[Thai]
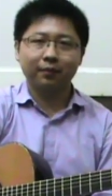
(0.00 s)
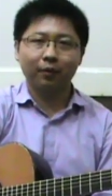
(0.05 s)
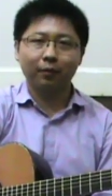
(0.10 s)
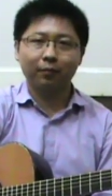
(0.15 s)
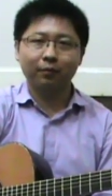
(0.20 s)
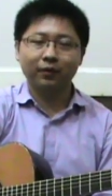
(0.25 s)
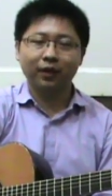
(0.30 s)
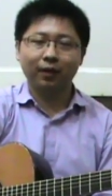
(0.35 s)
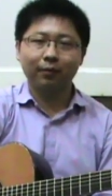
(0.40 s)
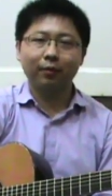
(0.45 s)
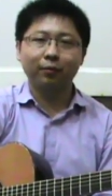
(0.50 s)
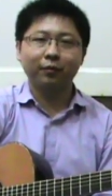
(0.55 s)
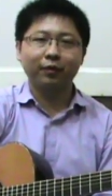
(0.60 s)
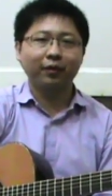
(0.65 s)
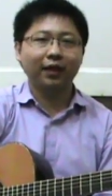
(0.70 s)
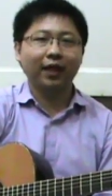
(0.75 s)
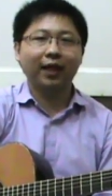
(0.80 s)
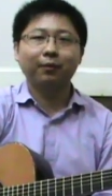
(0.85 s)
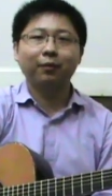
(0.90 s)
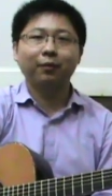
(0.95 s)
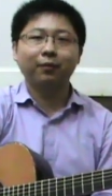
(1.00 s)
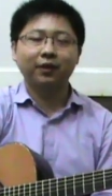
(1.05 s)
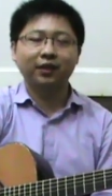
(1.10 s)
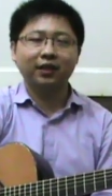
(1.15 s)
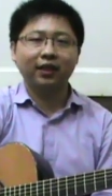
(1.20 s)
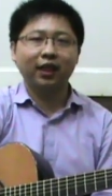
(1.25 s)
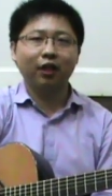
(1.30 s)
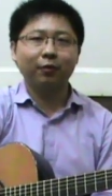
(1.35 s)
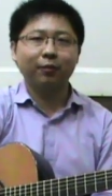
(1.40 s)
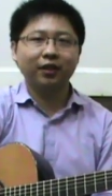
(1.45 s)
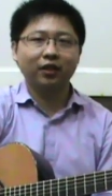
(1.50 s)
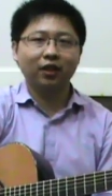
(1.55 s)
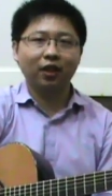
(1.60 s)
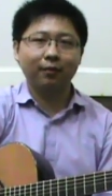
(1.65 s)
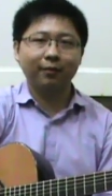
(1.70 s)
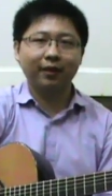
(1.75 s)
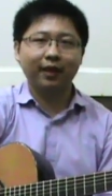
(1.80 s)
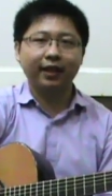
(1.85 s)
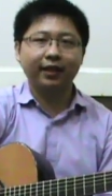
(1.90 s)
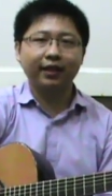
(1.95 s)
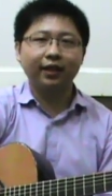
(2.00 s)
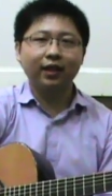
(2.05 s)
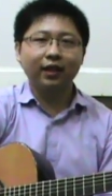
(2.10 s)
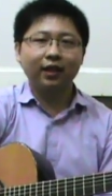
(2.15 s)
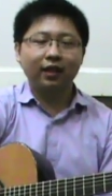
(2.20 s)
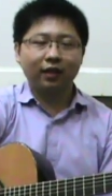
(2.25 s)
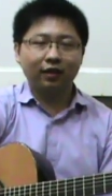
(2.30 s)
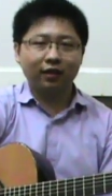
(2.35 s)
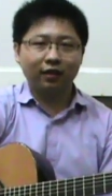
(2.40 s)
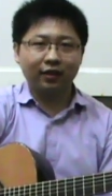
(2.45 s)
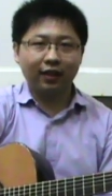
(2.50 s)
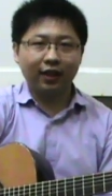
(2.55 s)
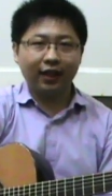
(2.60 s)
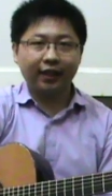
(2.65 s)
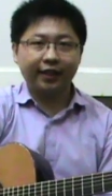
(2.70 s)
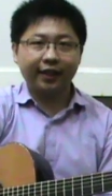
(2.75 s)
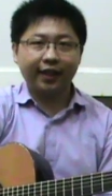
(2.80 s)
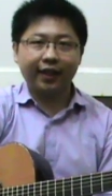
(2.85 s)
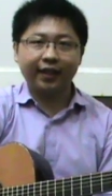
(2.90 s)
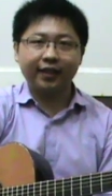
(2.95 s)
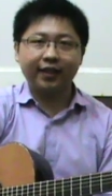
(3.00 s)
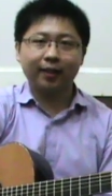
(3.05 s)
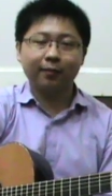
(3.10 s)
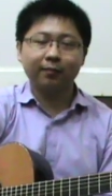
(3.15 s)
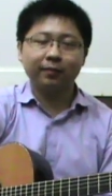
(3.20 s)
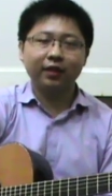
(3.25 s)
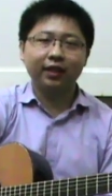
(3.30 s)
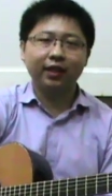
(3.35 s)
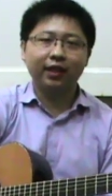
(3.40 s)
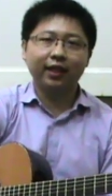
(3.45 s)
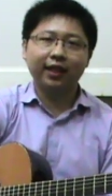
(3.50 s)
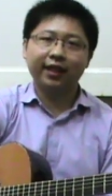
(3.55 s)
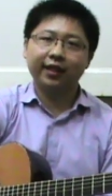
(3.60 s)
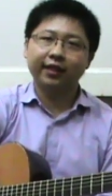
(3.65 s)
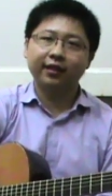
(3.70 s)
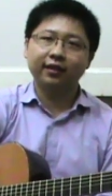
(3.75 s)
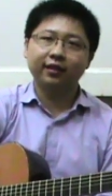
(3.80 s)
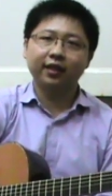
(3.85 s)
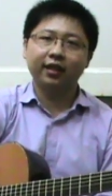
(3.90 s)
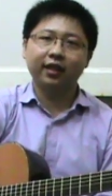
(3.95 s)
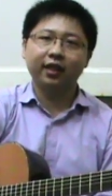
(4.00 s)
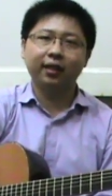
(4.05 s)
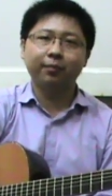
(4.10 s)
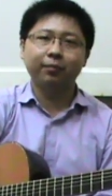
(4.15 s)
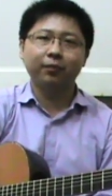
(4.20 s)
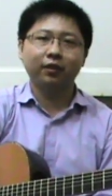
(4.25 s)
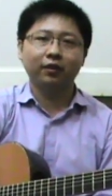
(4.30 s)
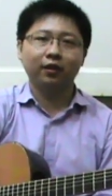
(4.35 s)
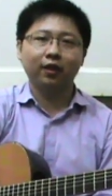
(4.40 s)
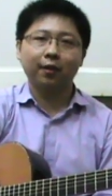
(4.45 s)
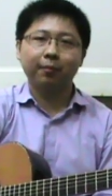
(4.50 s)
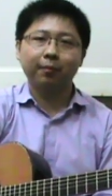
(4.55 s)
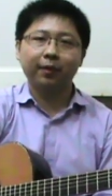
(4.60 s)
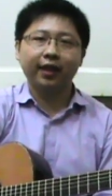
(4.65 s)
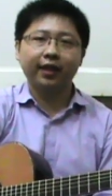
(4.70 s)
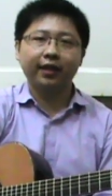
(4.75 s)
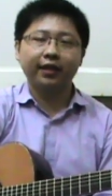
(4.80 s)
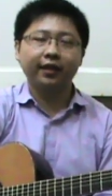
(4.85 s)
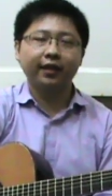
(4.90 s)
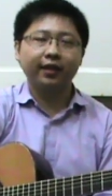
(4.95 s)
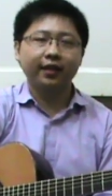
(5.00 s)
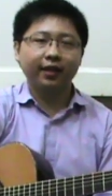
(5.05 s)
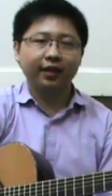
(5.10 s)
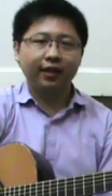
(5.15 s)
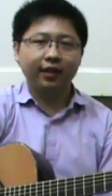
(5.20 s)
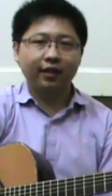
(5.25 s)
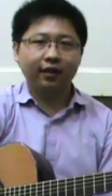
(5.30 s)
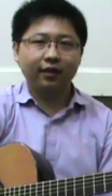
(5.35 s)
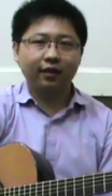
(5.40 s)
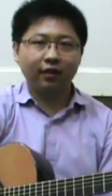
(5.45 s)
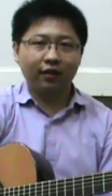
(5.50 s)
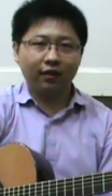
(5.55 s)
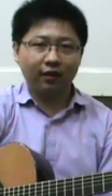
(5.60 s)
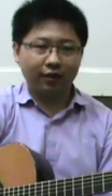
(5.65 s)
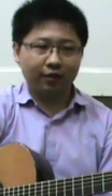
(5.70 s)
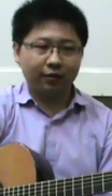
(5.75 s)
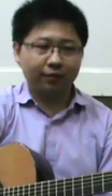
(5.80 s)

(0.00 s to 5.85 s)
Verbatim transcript: ผมถ้าผมมีเวลาผมก็จะเข้าไปตอบให้แล้วถ้าใครอยากให้ทำเรื่องอะไรในคลิปต่อๆไปก็